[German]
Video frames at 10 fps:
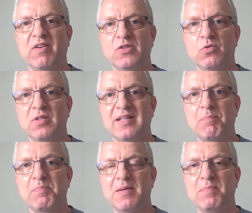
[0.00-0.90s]
was uns
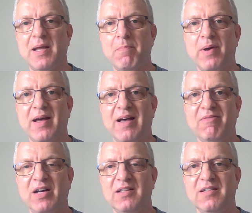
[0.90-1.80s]
ab September
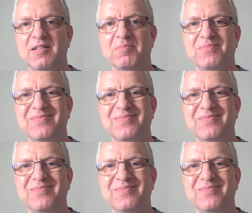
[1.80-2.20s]
erwartet.